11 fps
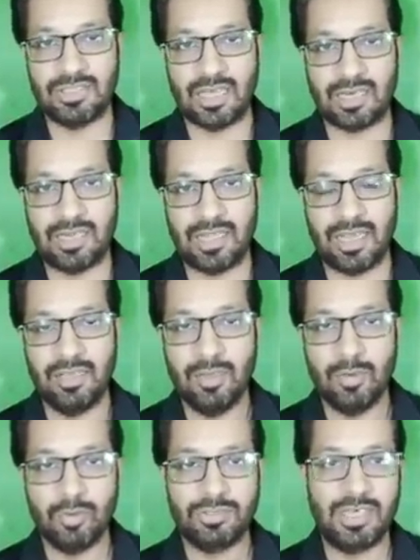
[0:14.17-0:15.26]
जा रही है
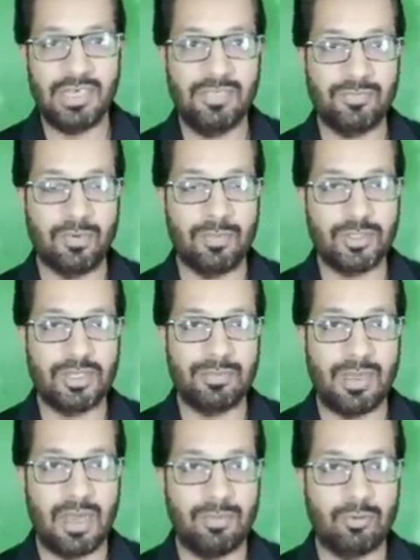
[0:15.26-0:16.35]
उसकी इन्फॉर्मेशन
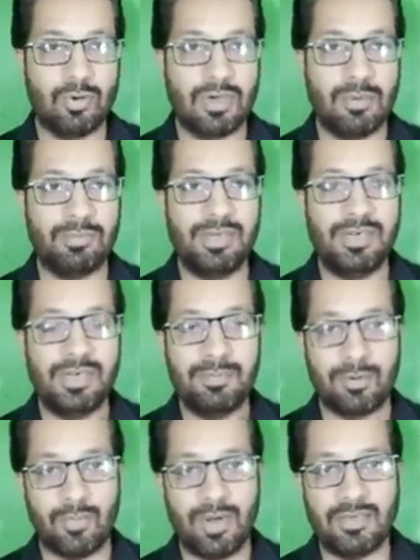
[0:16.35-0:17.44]
मैं आपको कम्प्लीटली
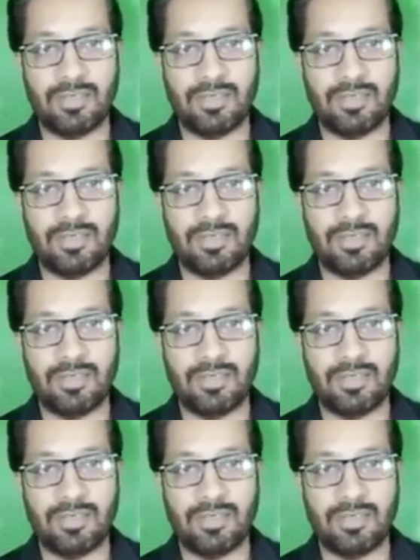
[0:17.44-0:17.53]
प्रोवाइड